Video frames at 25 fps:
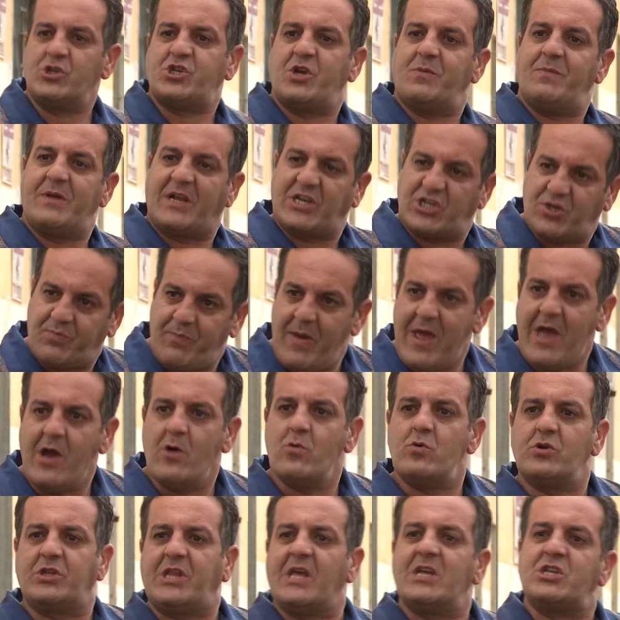نجيب لك
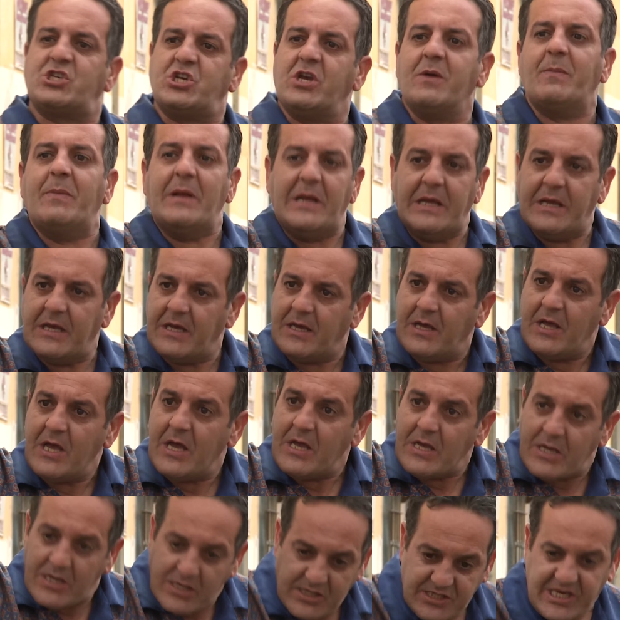سبع وانت تجيب لي
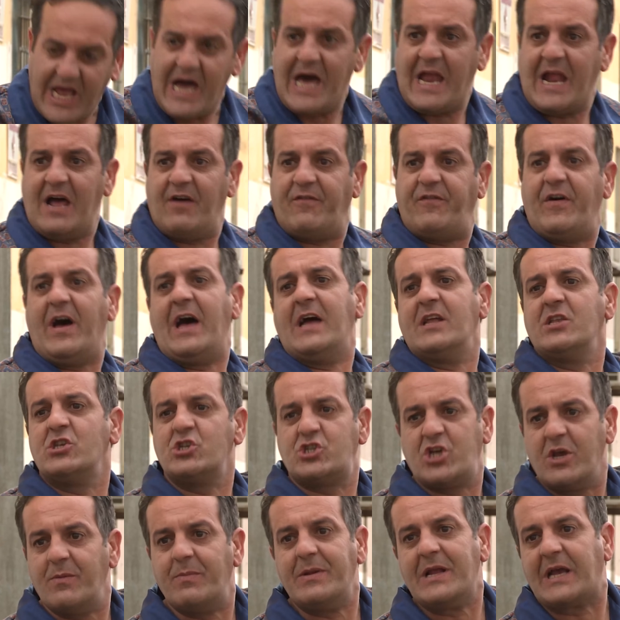زرافان
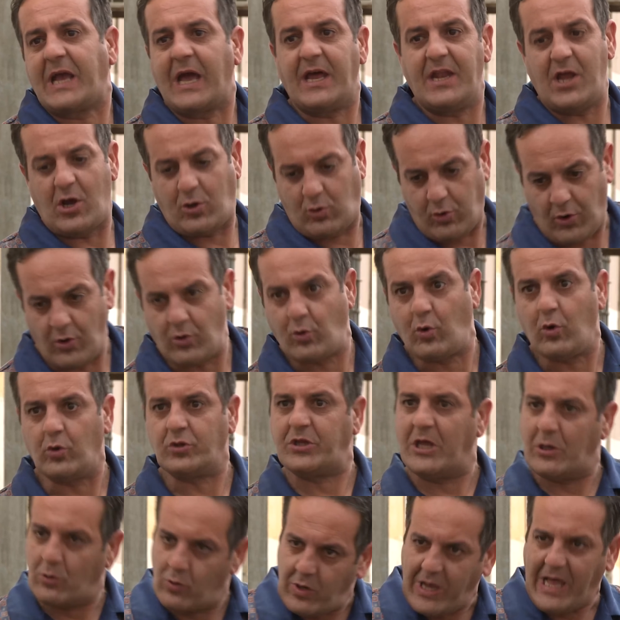نجيب لك انا
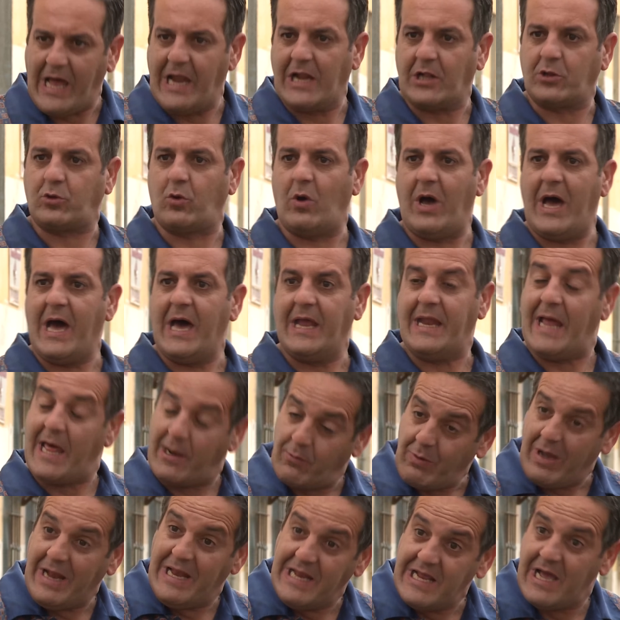كروكوديل ونخلطوها هنا
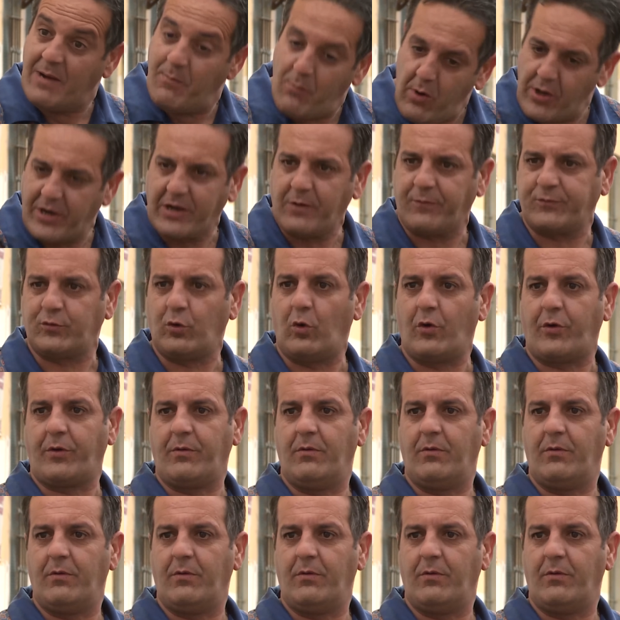روح ليا مور الفطور